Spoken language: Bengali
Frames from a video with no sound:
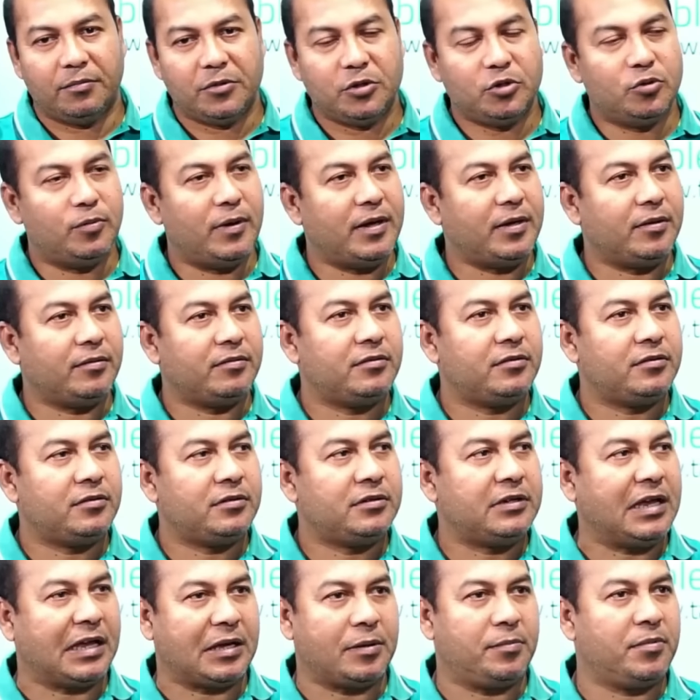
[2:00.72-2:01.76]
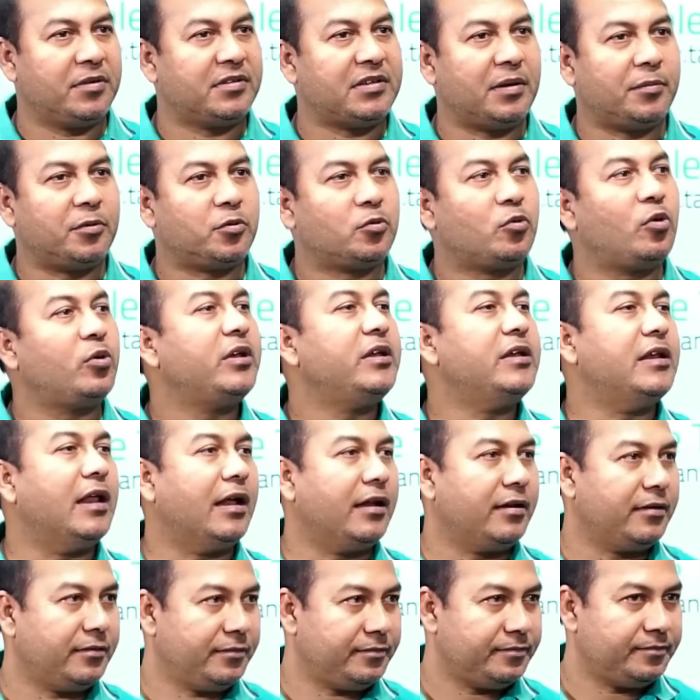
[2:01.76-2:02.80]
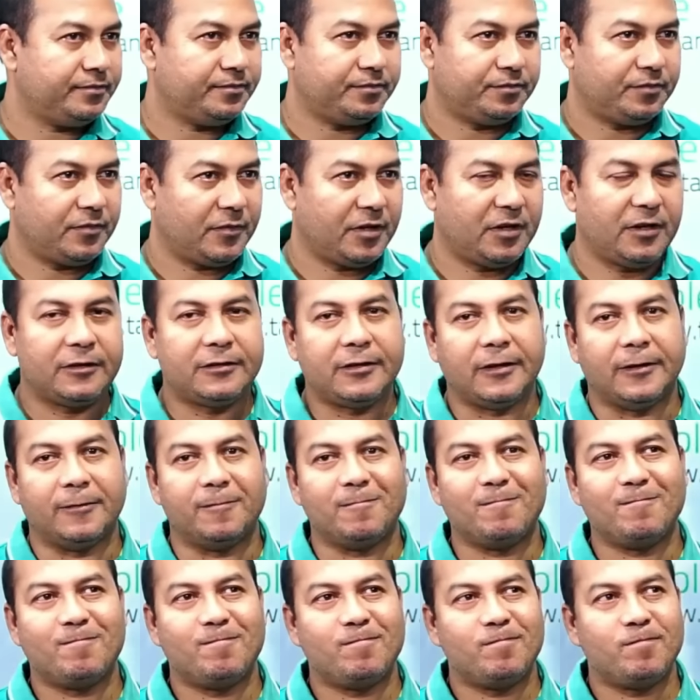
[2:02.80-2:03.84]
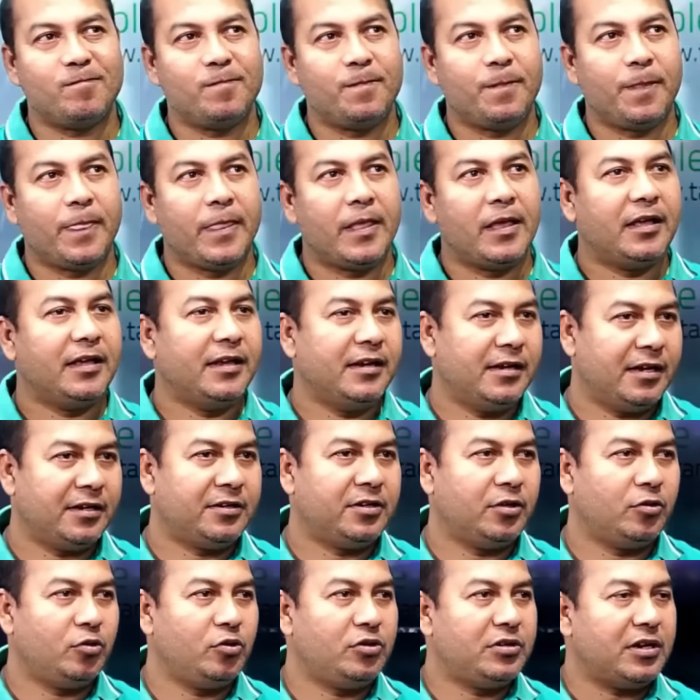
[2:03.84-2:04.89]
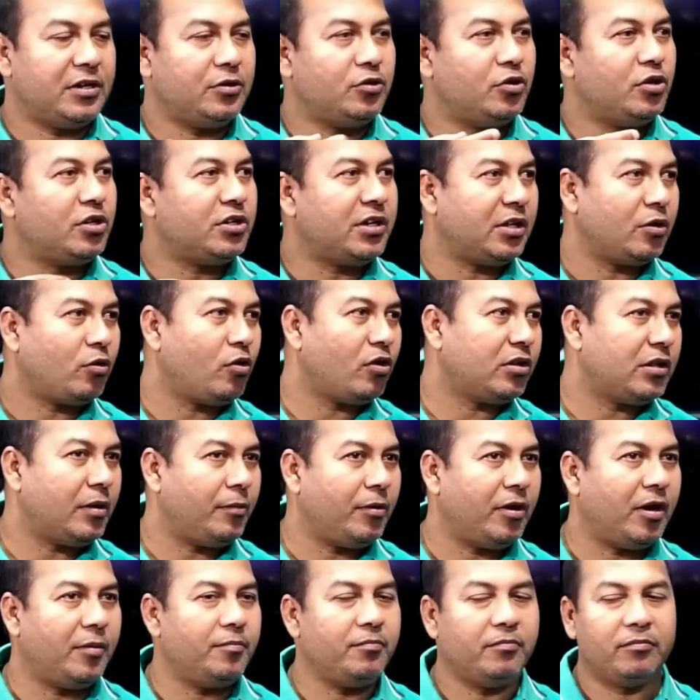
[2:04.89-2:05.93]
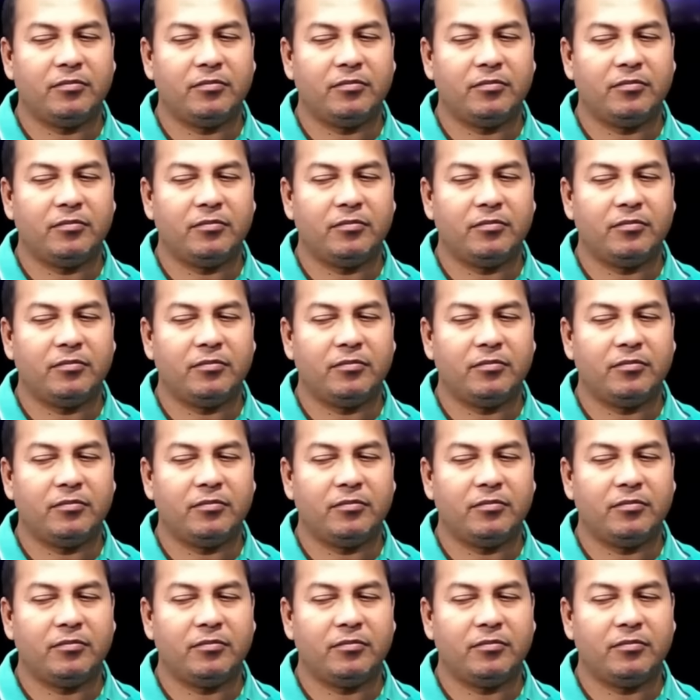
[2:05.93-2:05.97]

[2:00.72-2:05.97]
মিজু ভাই সাকিবকে সাপোর্ট করেই না ঠিক আছে ইন্ডাস্ট্রির দুই চারজনের সাথে কথা বললাম